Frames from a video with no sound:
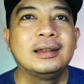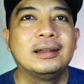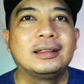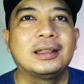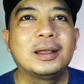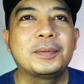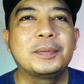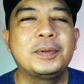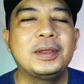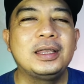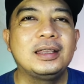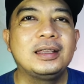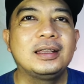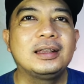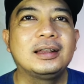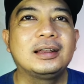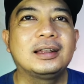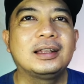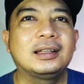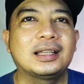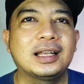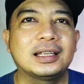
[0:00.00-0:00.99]
tapi
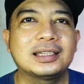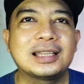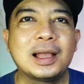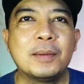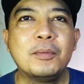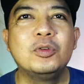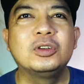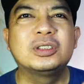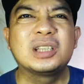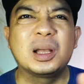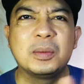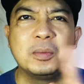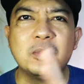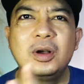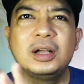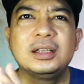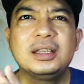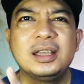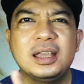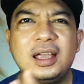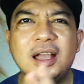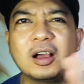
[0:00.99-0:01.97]
kita sambung-sambung
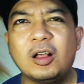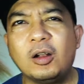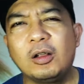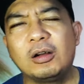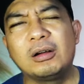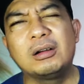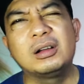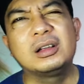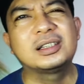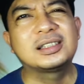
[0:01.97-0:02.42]
aja ya kalau